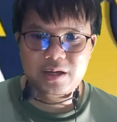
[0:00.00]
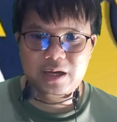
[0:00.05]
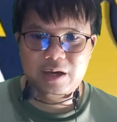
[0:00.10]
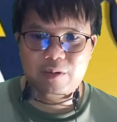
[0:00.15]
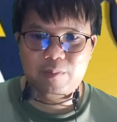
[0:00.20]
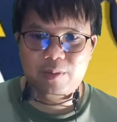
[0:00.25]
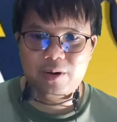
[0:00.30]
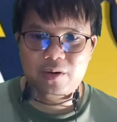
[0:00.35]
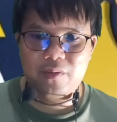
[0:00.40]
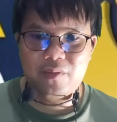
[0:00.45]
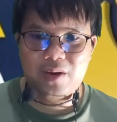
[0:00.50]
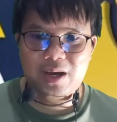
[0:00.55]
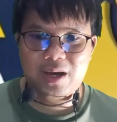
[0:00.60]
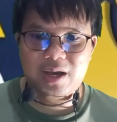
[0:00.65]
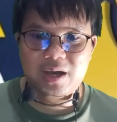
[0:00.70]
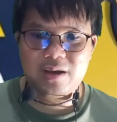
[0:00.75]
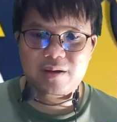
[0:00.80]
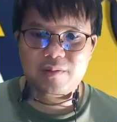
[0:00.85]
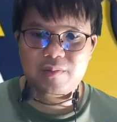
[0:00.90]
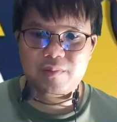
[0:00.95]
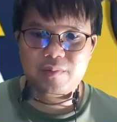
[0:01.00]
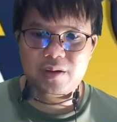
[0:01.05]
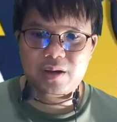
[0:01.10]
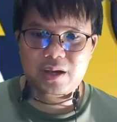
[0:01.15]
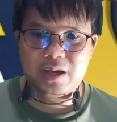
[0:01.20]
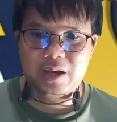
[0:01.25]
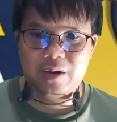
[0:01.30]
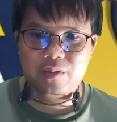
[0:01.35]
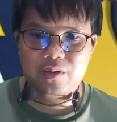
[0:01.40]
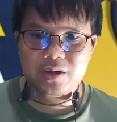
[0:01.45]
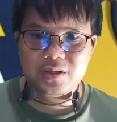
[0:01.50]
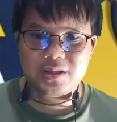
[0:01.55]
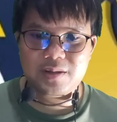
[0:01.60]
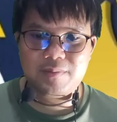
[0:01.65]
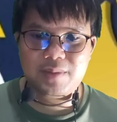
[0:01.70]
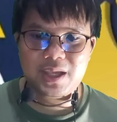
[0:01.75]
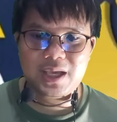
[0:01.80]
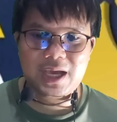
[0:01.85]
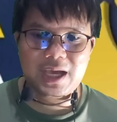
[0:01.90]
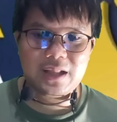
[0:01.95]
เขาบอกว่าเขาก็จะ
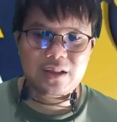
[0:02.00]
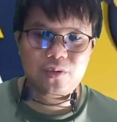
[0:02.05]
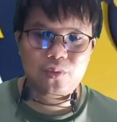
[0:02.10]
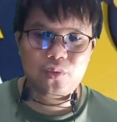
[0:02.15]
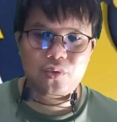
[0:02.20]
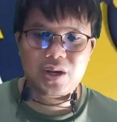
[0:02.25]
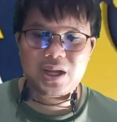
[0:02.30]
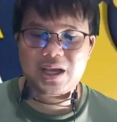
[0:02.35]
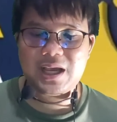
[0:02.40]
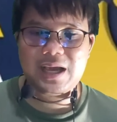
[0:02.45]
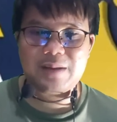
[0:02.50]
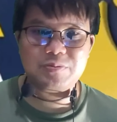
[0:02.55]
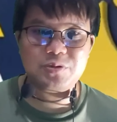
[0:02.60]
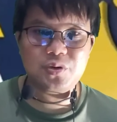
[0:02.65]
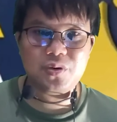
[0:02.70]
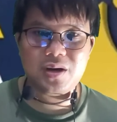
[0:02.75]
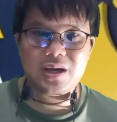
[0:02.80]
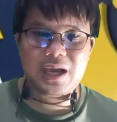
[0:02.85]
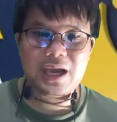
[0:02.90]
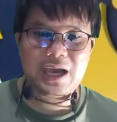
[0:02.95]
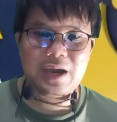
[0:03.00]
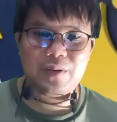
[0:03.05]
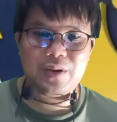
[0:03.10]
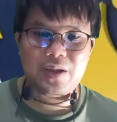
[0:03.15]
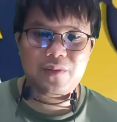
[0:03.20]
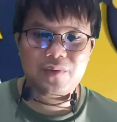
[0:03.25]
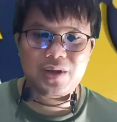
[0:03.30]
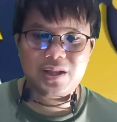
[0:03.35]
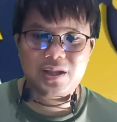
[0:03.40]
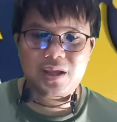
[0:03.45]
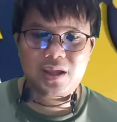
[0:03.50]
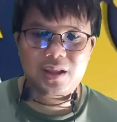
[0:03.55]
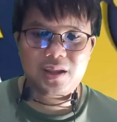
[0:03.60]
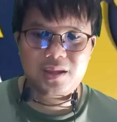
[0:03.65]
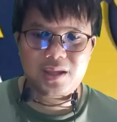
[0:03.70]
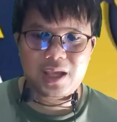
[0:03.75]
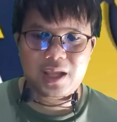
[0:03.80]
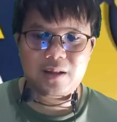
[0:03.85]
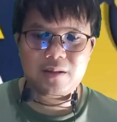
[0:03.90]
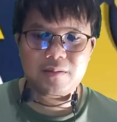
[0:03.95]
มีการถูกระงับชั่วคราวในวันที่
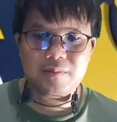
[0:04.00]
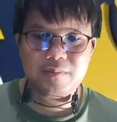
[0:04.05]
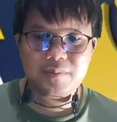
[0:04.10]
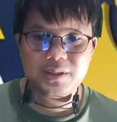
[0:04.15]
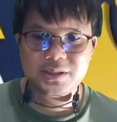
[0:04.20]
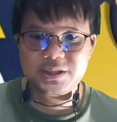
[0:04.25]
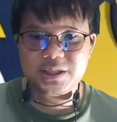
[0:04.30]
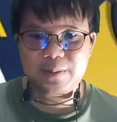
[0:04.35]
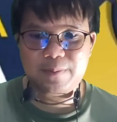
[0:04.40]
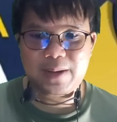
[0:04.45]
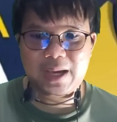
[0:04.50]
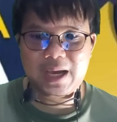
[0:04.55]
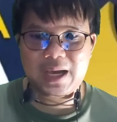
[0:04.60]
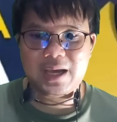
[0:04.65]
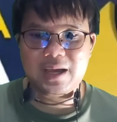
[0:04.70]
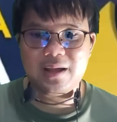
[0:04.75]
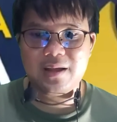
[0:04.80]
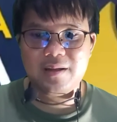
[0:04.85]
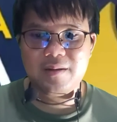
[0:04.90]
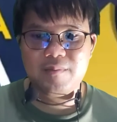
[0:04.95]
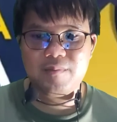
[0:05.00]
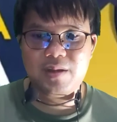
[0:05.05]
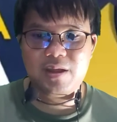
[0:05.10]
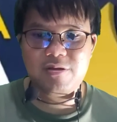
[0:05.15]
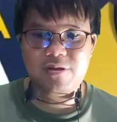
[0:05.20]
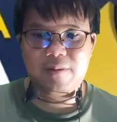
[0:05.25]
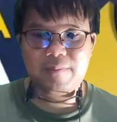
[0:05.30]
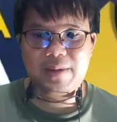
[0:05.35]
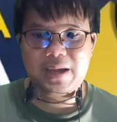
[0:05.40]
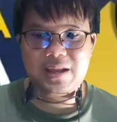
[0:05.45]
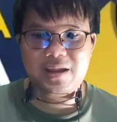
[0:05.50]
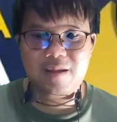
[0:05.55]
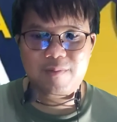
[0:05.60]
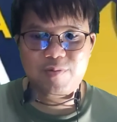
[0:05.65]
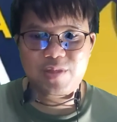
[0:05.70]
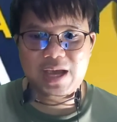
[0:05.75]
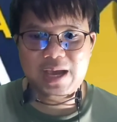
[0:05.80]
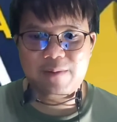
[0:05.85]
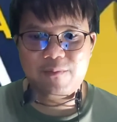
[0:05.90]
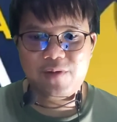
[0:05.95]
7พฤษภาคมปี
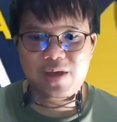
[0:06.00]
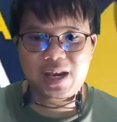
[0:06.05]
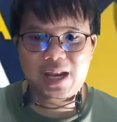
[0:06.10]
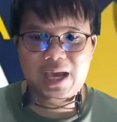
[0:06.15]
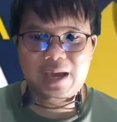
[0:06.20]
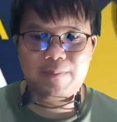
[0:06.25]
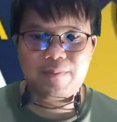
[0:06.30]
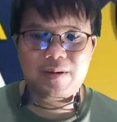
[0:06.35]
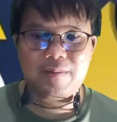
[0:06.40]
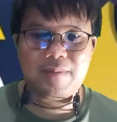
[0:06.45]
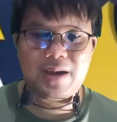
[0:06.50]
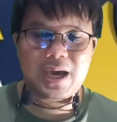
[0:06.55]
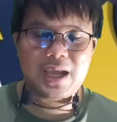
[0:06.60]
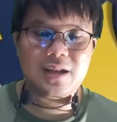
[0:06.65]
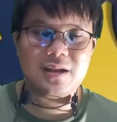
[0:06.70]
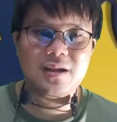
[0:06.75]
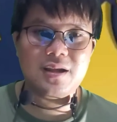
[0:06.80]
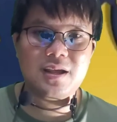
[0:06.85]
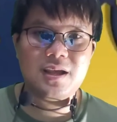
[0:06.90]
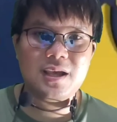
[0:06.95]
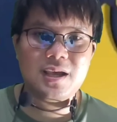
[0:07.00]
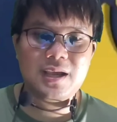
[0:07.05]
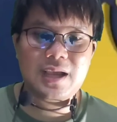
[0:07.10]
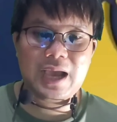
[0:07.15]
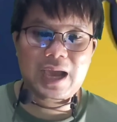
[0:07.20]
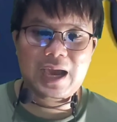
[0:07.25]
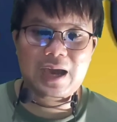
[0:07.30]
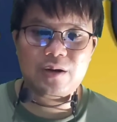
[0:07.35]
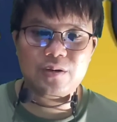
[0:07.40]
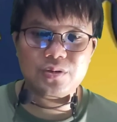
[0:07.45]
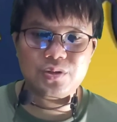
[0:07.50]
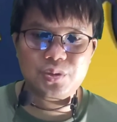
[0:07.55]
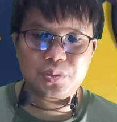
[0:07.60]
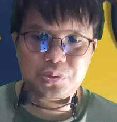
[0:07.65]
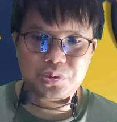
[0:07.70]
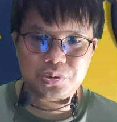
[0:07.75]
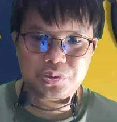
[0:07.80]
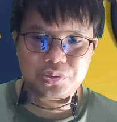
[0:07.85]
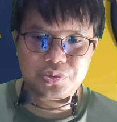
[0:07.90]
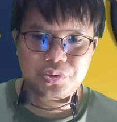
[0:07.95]
2023เวลาประมาณ 9.00
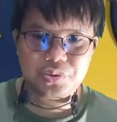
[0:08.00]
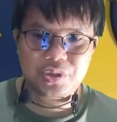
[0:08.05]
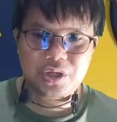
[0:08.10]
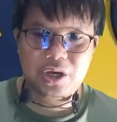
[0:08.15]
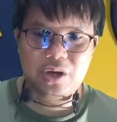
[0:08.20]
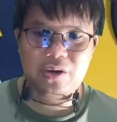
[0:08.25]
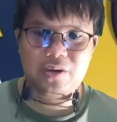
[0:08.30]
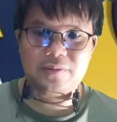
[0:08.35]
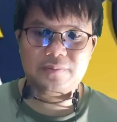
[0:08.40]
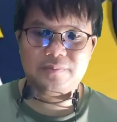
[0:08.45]
น.